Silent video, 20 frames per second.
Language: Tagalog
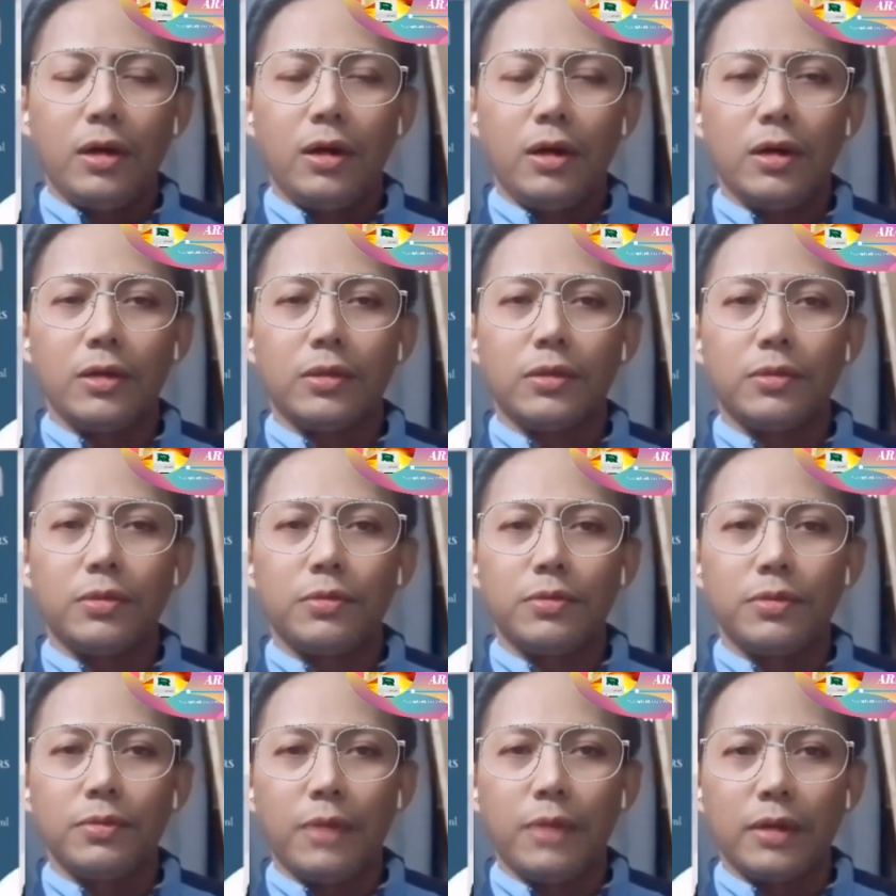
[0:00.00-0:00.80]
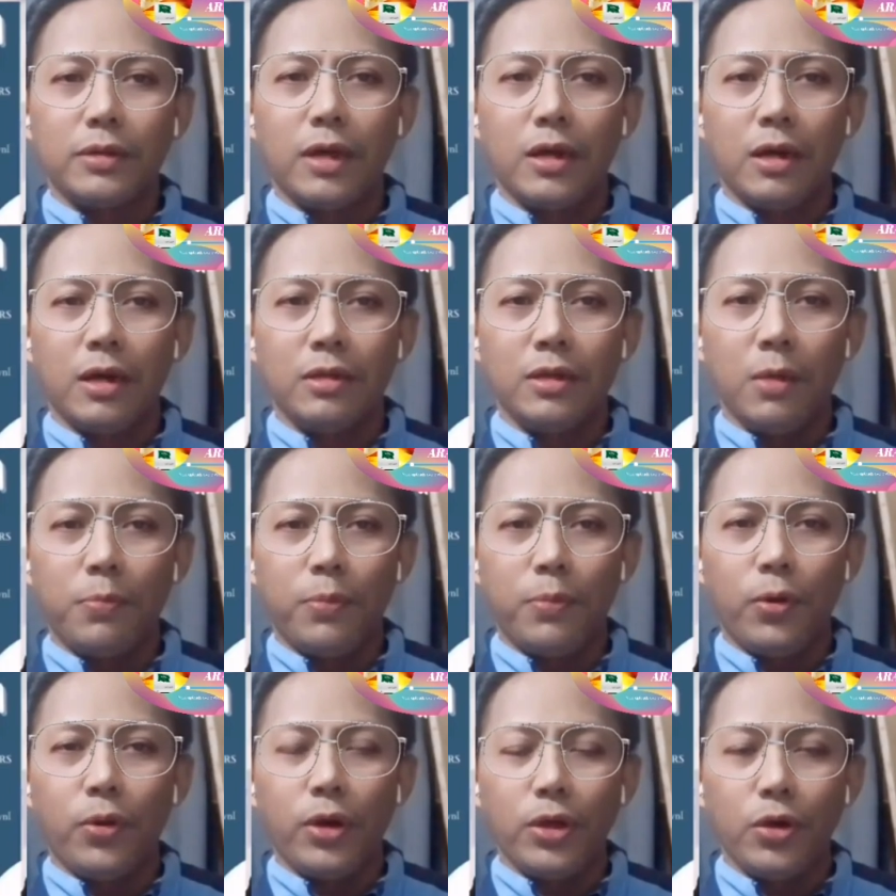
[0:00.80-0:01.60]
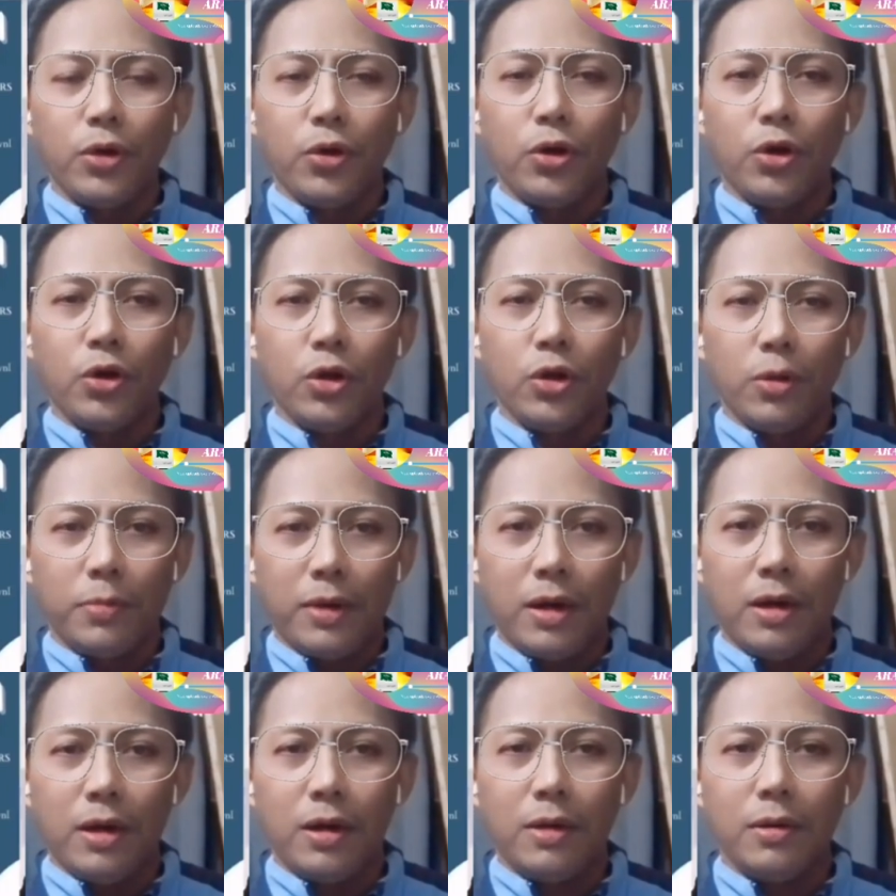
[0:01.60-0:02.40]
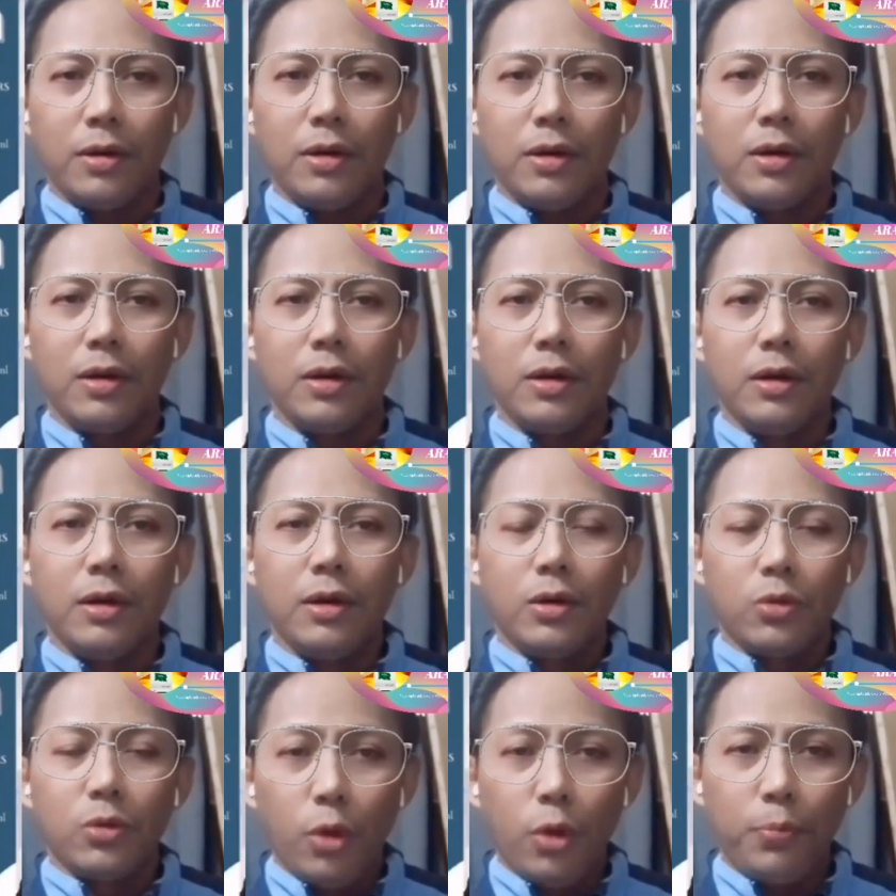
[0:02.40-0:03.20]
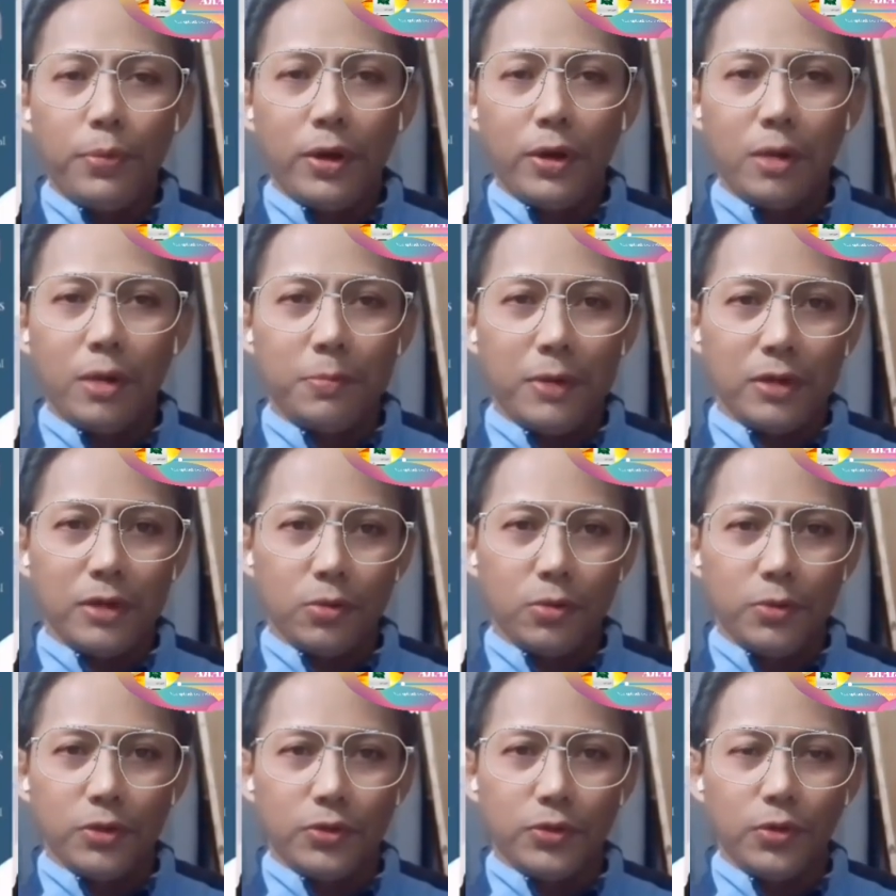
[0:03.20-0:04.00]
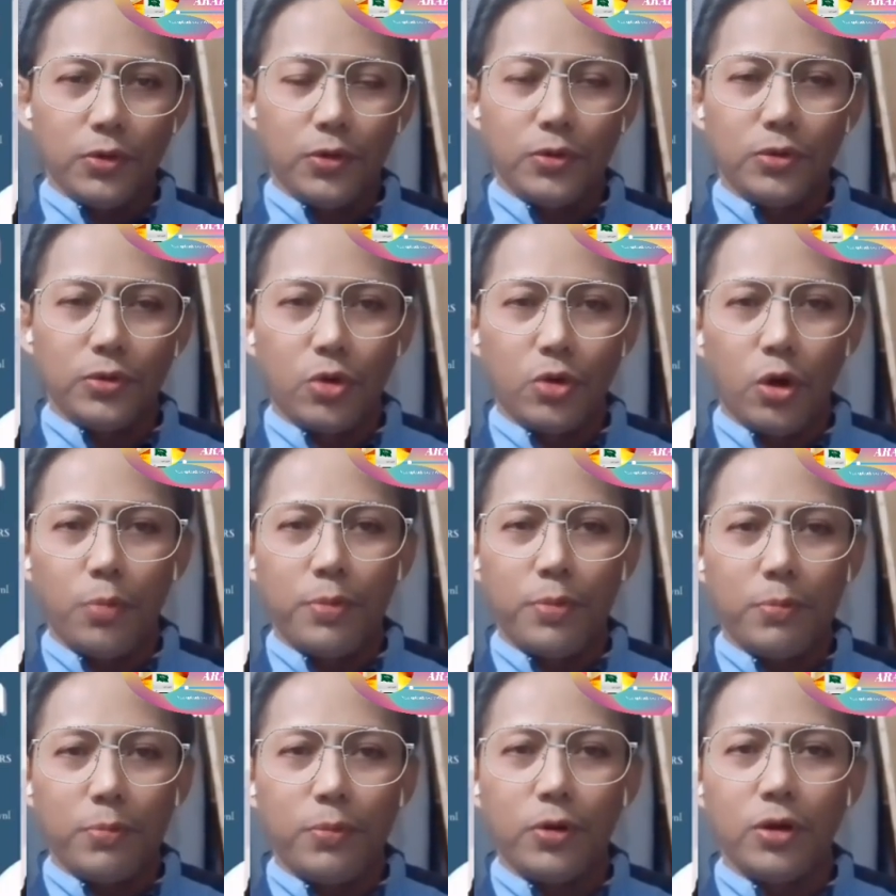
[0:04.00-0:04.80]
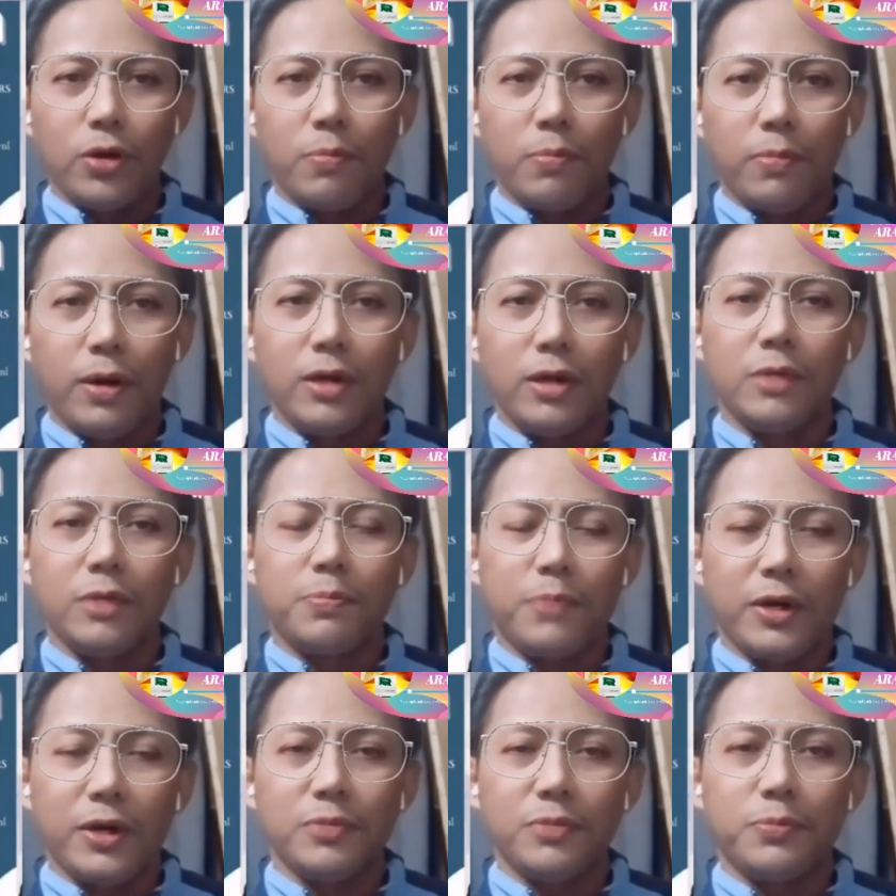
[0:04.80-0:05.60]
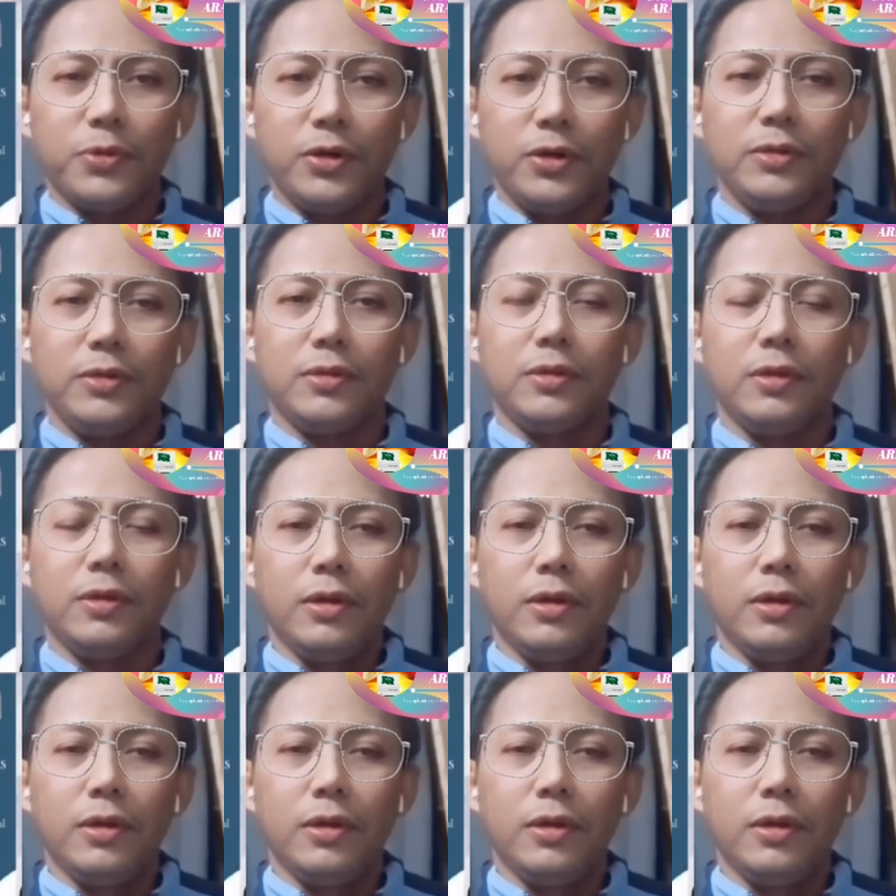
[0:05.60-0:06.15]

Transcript: At nagdalan din po kayo ng mga kopya ng mga sumusunod, kopya po ng valid passport,